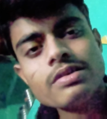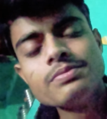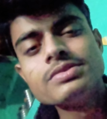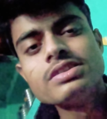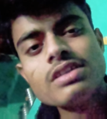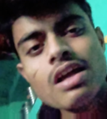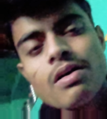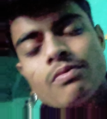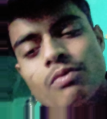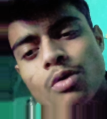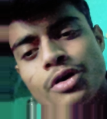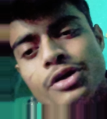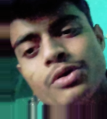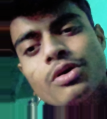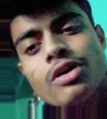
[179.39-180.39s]
मतलब जितना
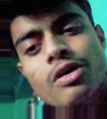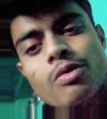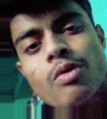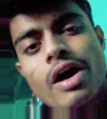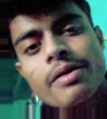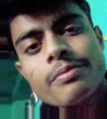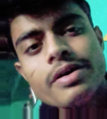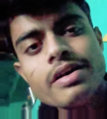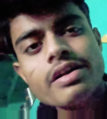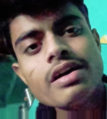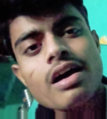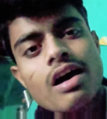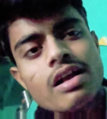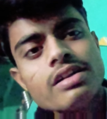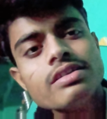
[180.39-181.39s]
बॉडी को रिक्वायरमेंट
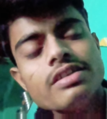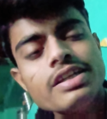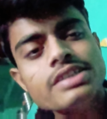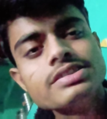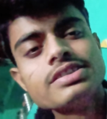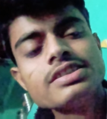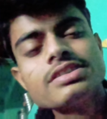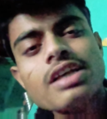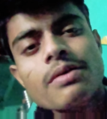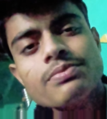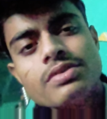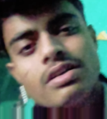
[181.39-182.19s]
है हर एज के हिसाब